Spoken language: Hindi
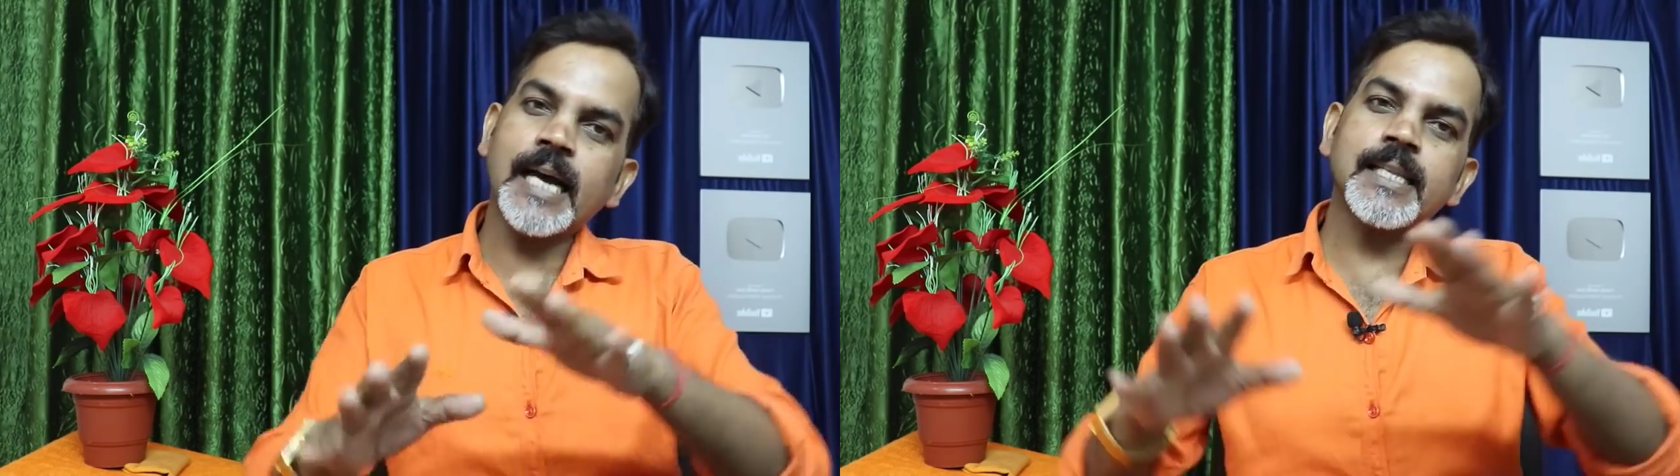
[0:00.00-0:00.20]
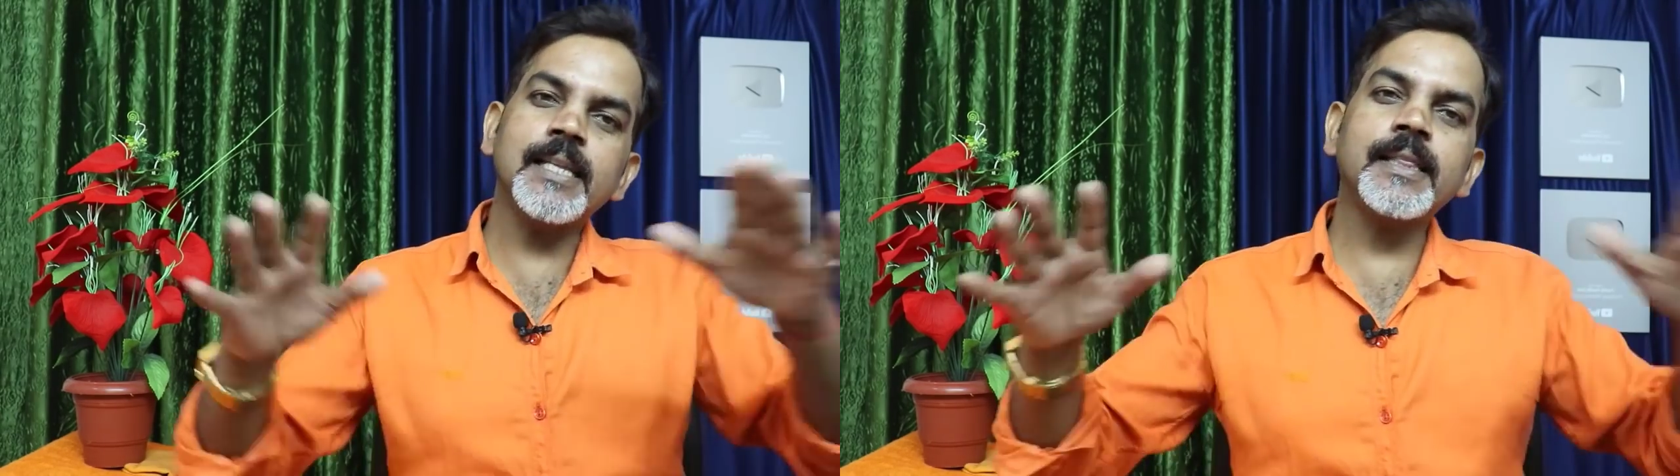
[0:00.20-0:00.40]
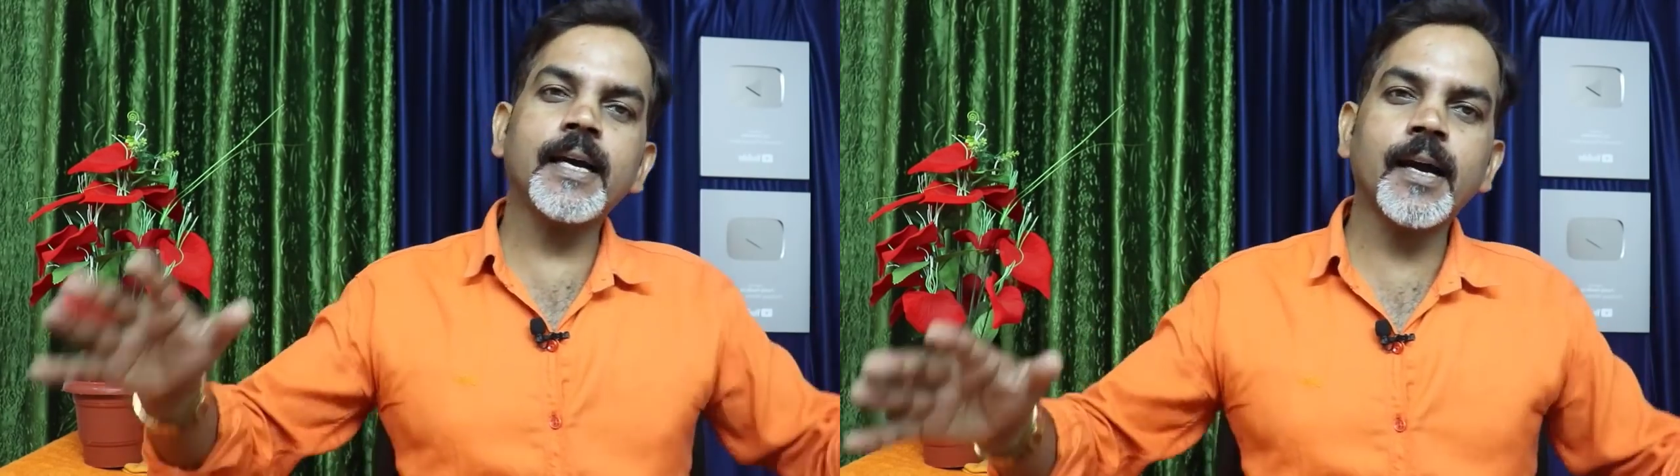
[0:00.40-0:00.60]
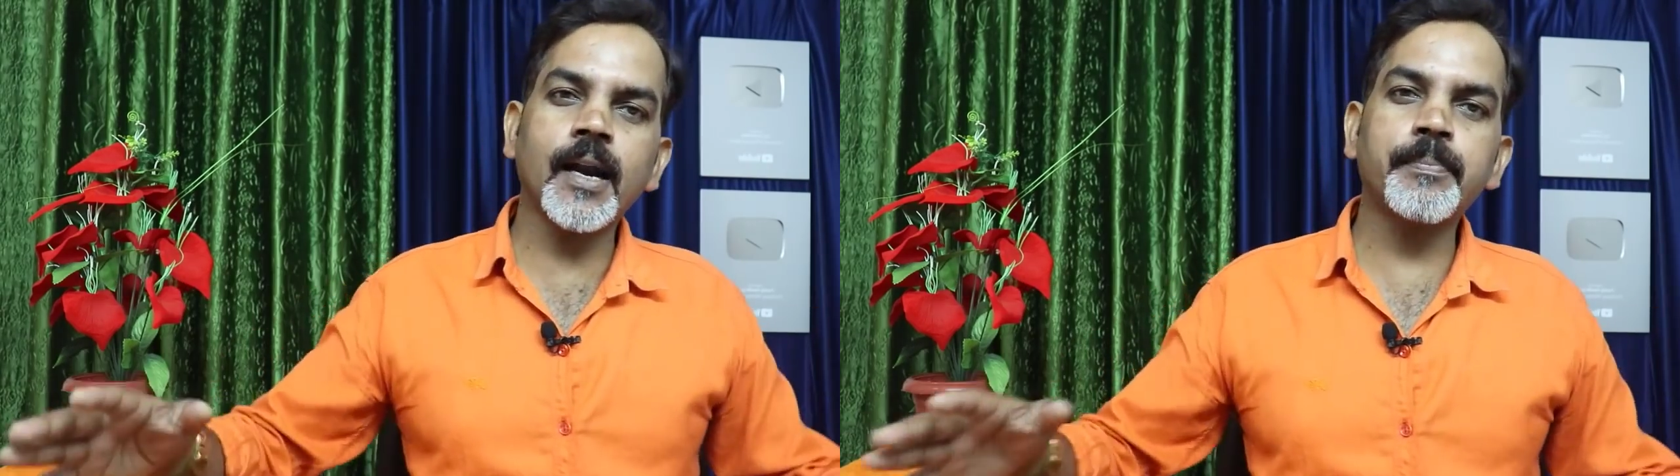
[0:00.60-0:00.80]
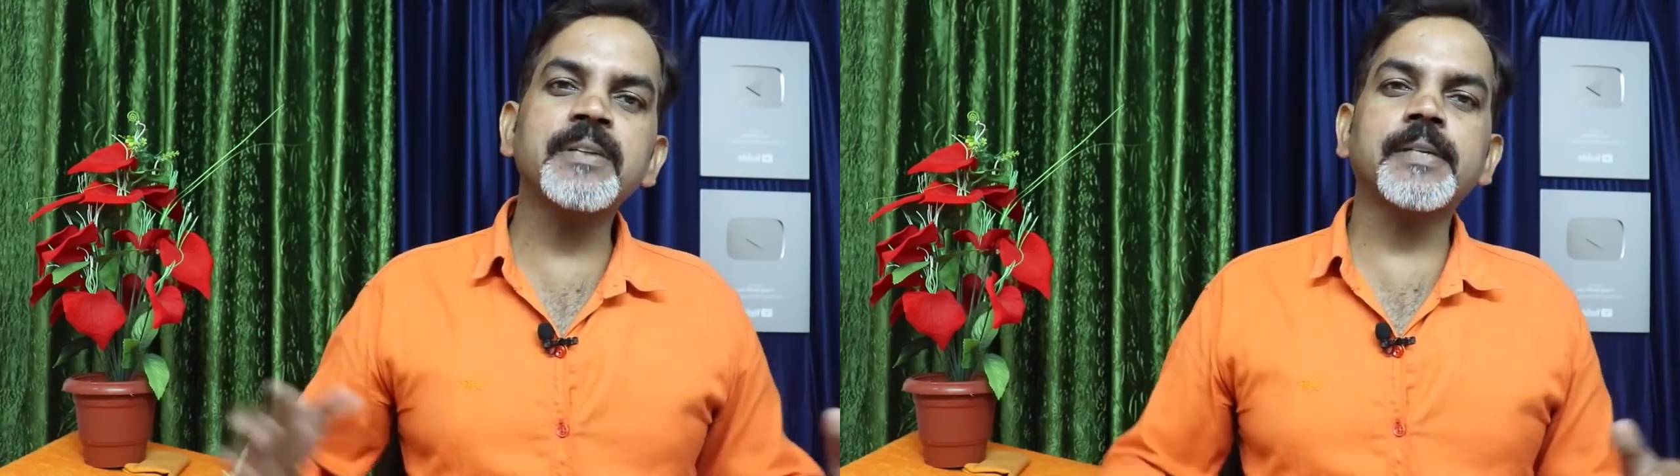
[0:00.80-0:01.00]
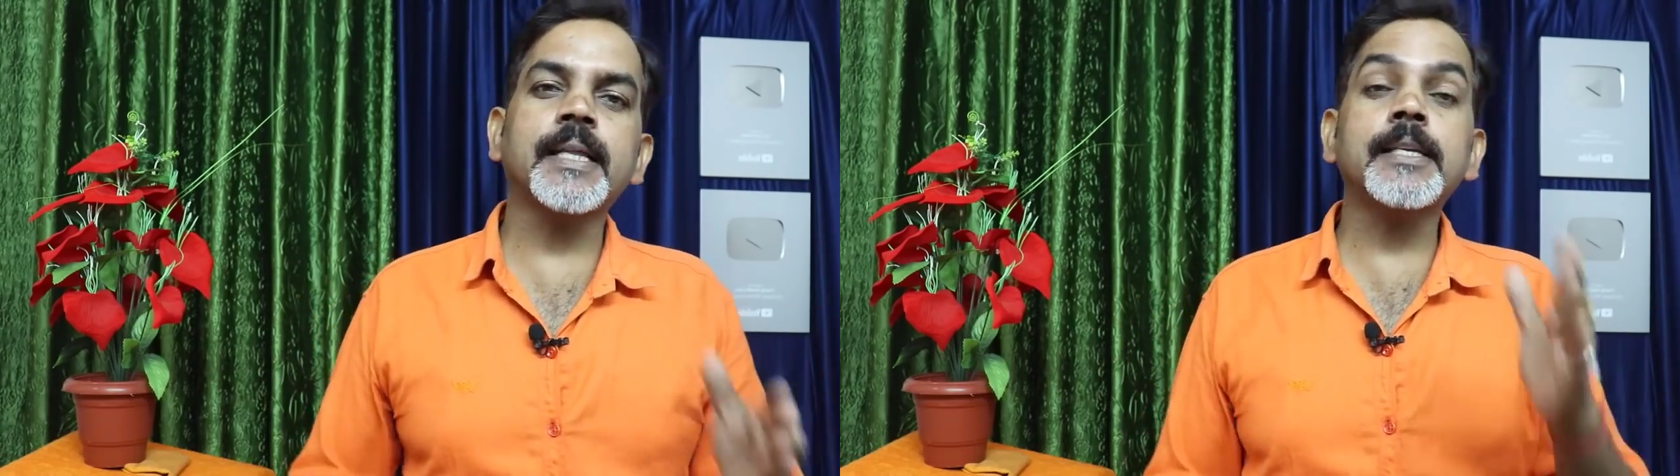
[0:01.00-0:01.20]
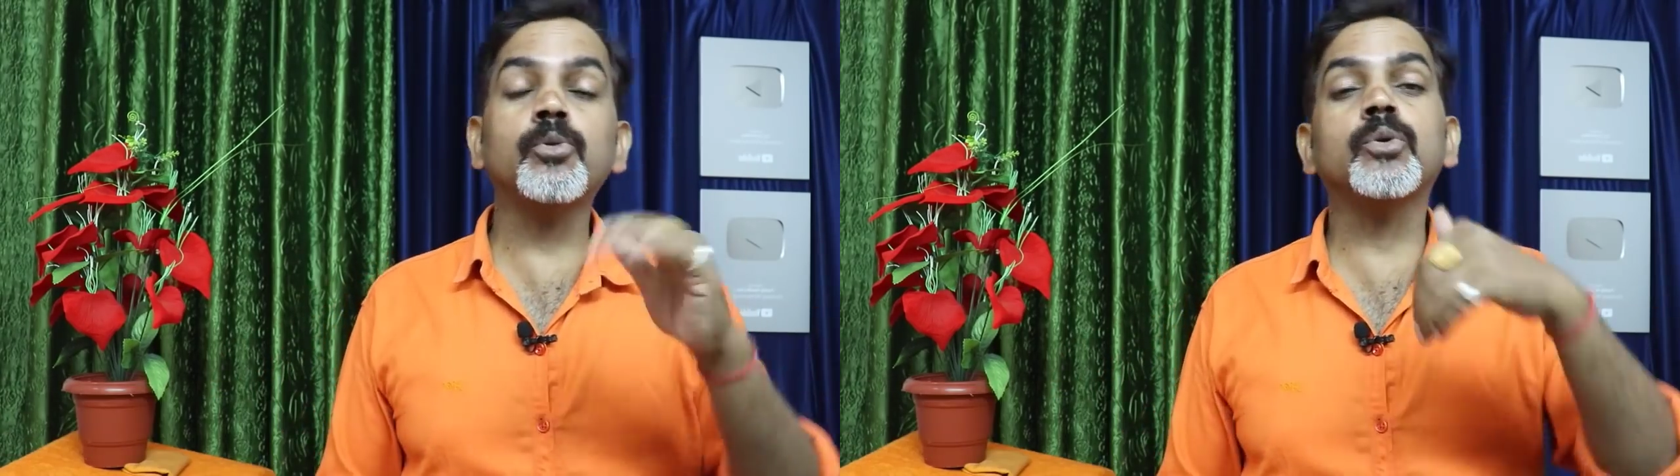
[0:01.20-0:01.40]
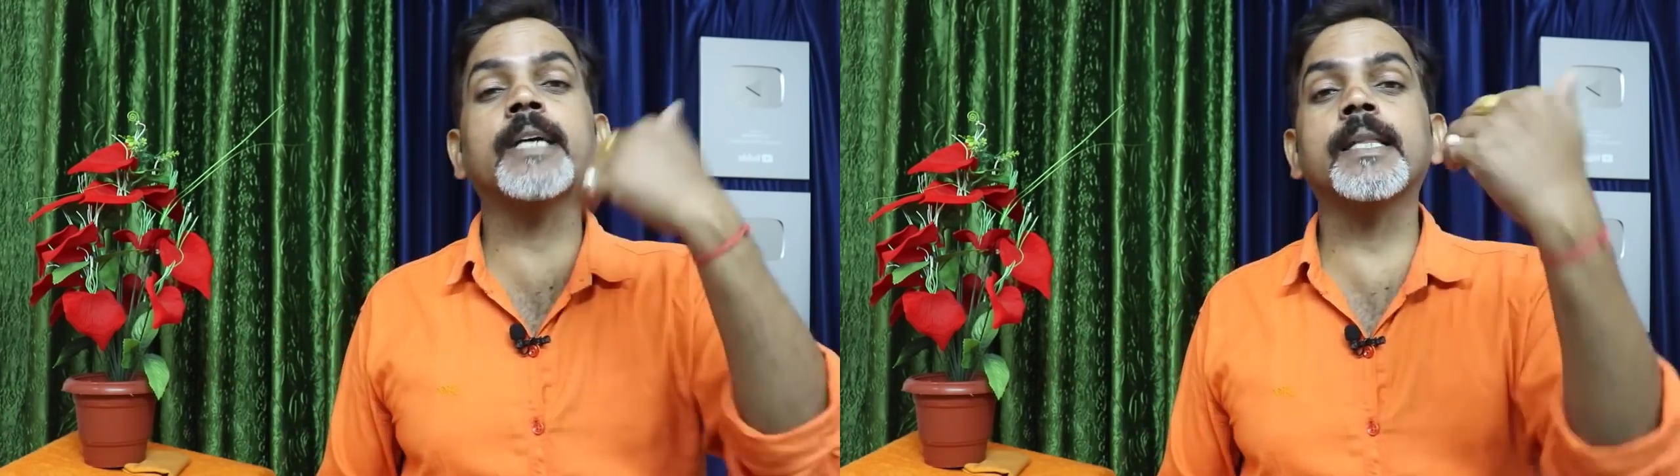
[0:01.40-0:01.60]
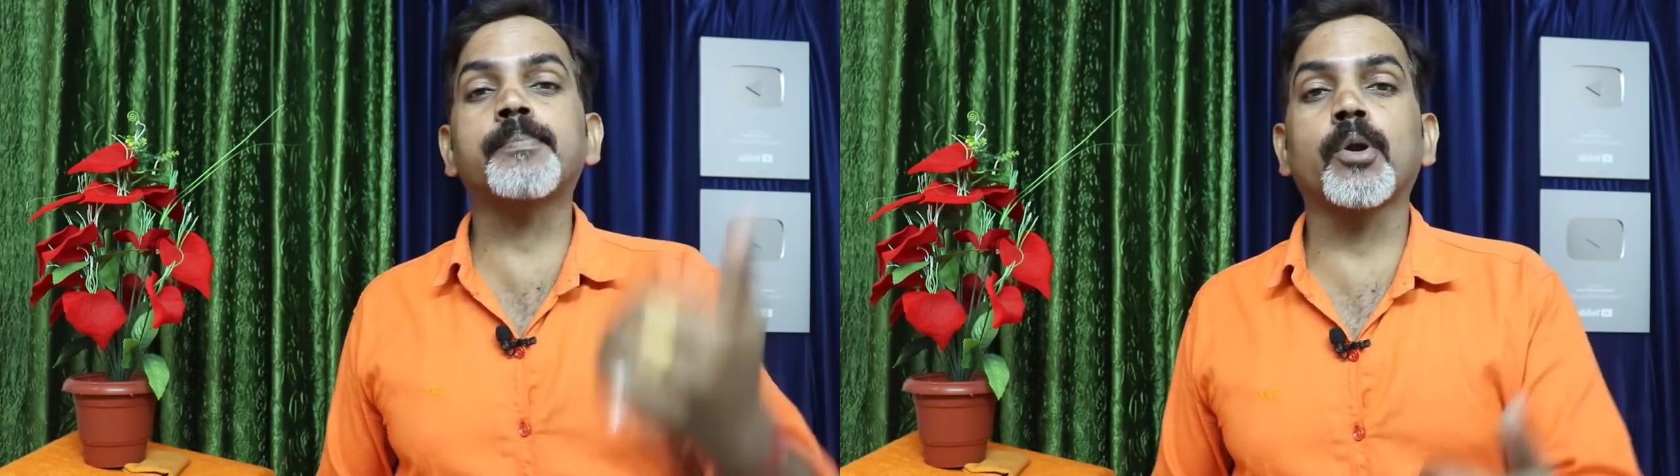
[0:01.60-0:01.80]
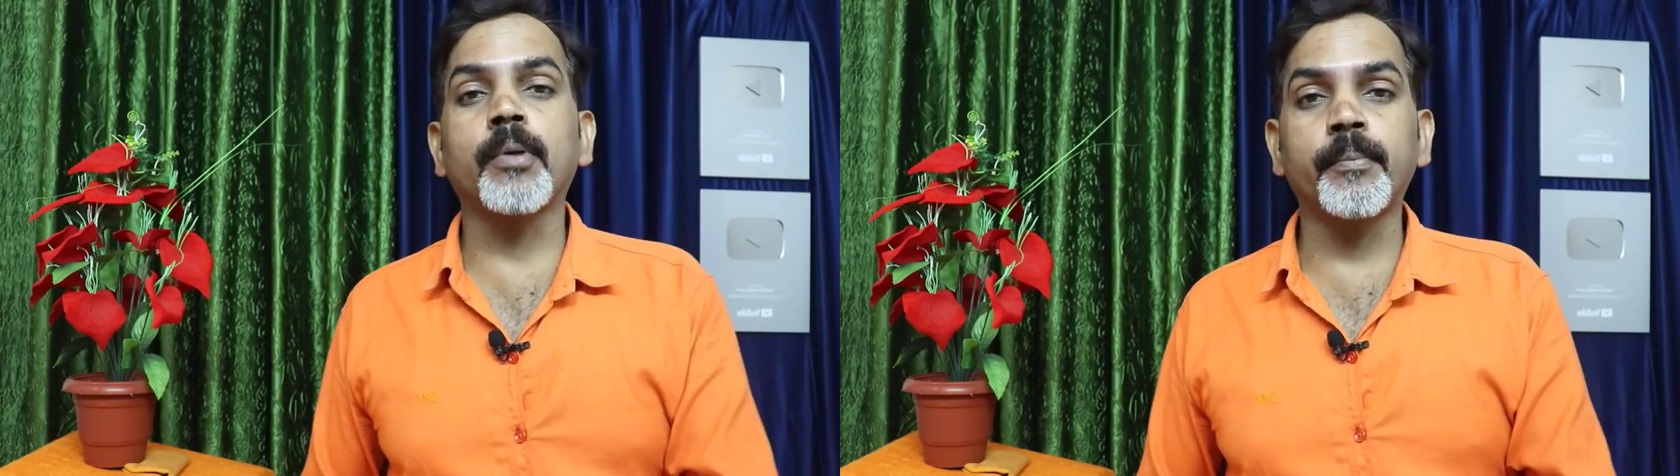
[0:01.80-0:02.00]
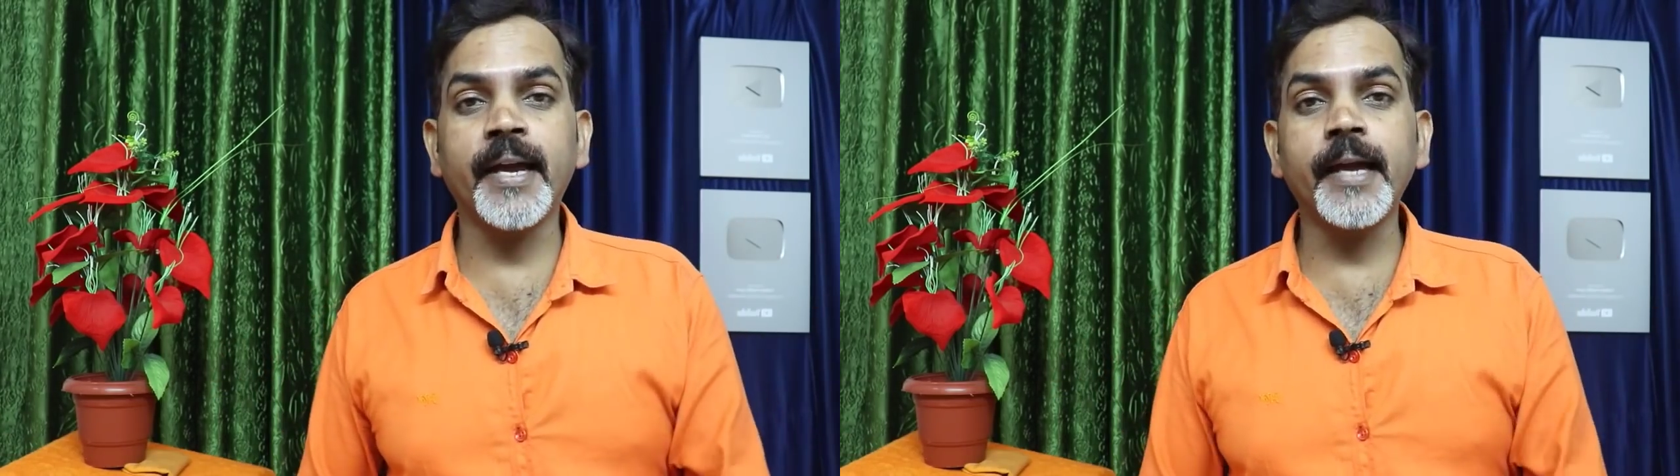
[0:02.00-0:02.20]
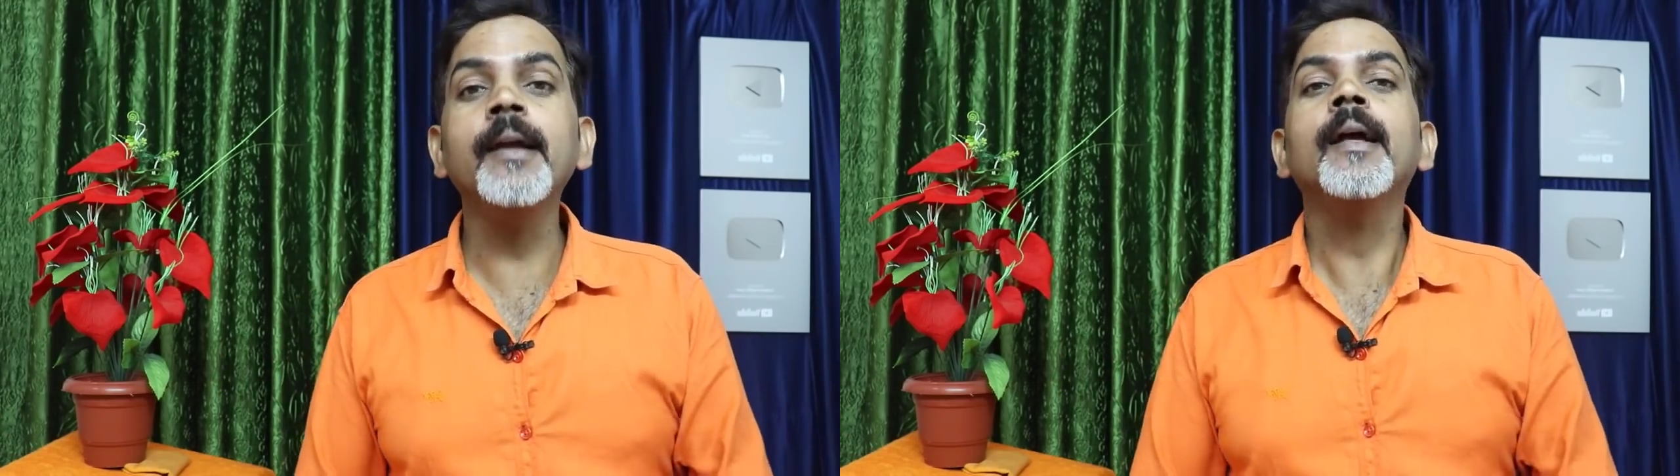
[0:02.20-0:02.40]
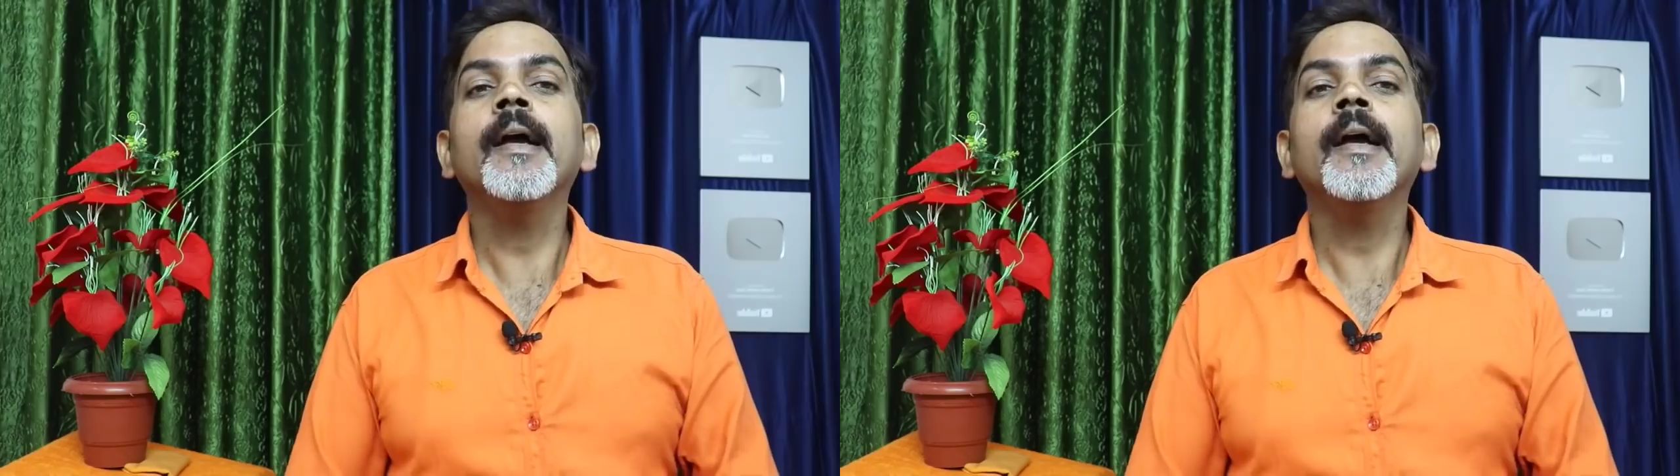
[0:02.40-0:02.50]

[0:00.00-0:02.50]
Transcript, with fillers: ज्यादा दिन तक करना पड़ सकता है जिनको ज्यादा प्रॉब्लम है